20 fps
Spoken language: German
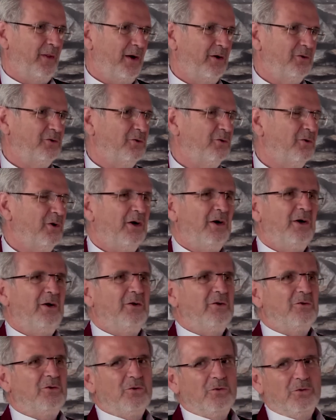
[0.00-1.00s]
Also
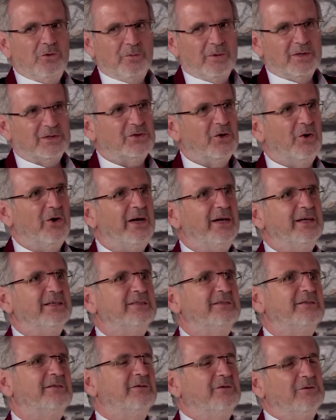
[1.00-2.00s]
du
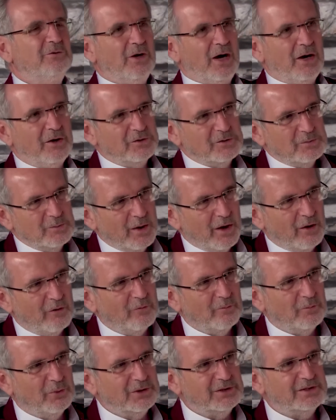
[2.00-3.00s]
übersäuerst, du haust mal auf
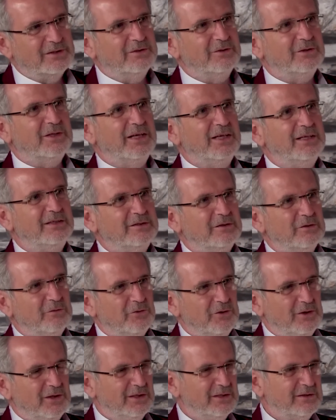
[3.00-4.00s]
den Putz, du trinkst zu
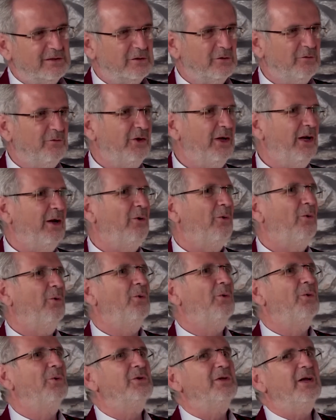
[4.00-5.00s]
viel, isst zu viel
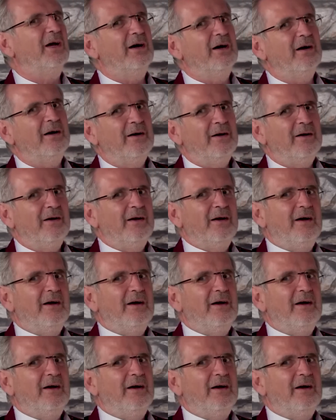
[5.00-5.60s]
oder